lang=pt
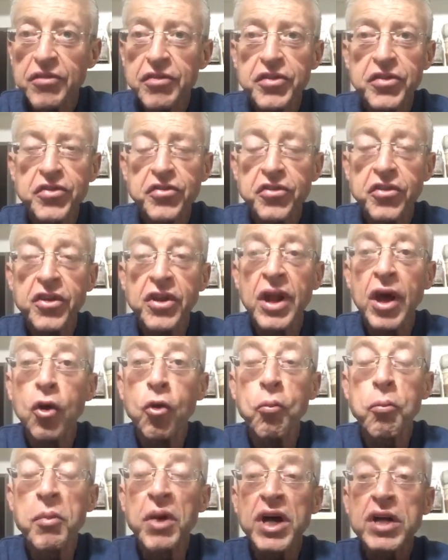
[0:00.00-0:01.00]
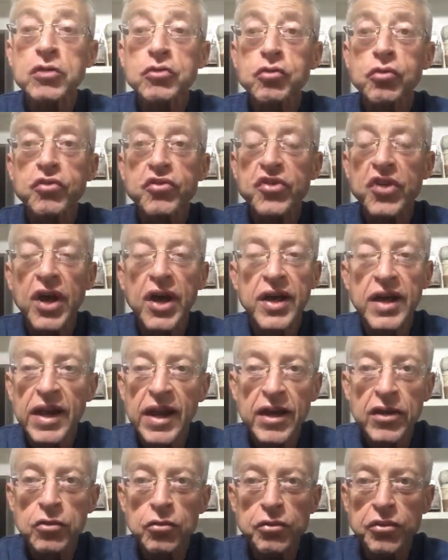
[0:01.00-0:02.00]
vestirá o manto
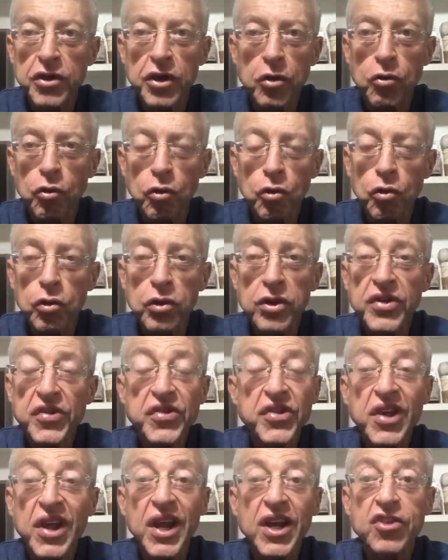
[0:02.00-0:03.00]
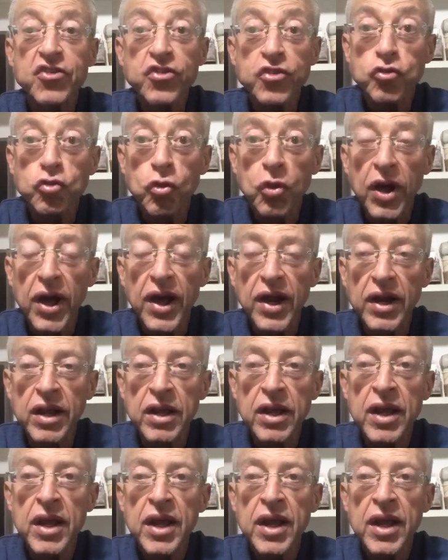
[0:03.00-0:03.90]
sagrado tricolor e será titular.